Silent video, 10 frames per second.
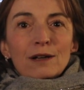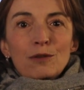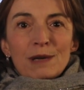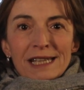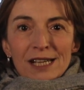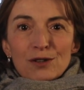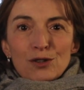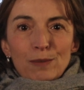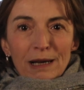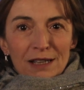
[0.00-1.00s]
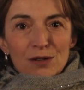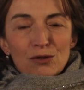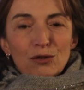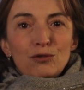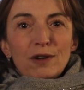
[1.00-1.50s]
Le message que je partage
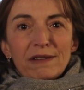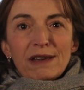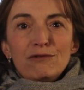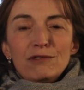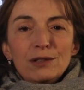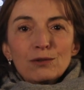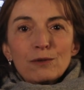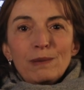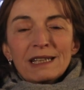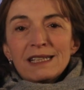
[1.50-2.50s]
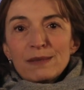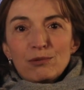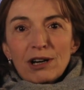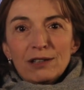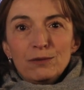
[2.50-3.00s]
aujourd'hui avec vous est donc plein
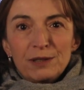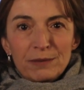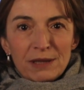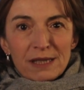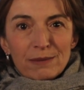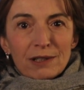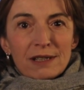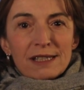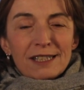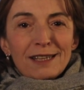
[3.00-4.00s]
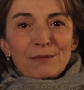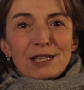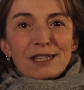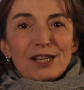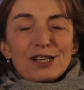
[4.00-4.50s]
d'espoir et d'optimisme. C'est un
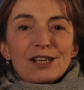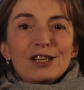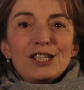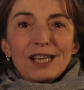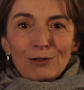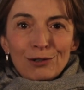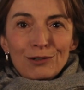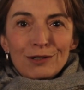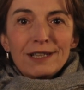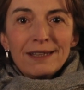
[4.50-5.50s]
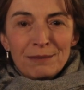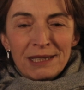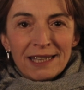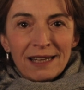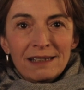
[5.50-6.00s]
message chaleureux et
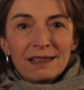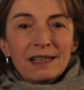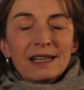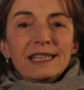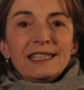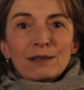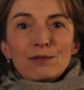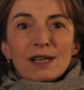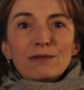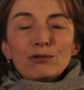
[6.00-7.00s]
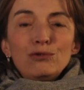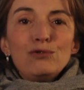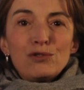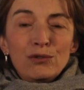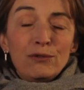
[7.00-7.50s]
amical, car nous savons
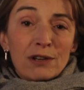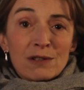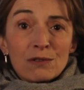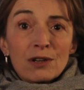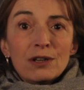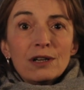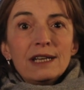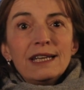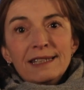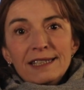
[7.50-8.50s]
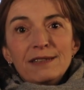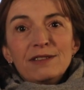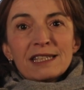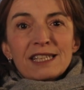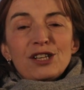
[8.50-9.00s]
tous qu'une fois encore, l'année qui
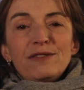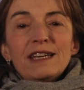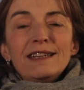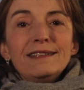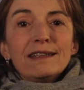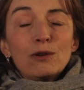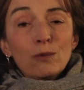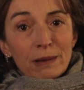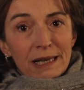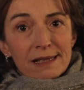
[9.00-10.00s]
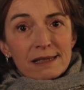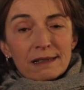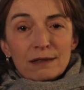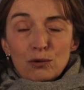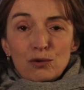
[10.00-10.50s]
vient de s'achever a été complexe
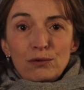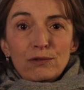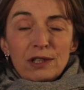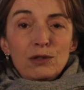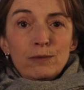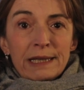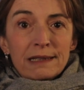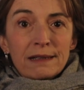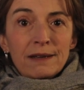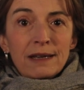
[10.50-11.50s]
et trop souvent inhumaine.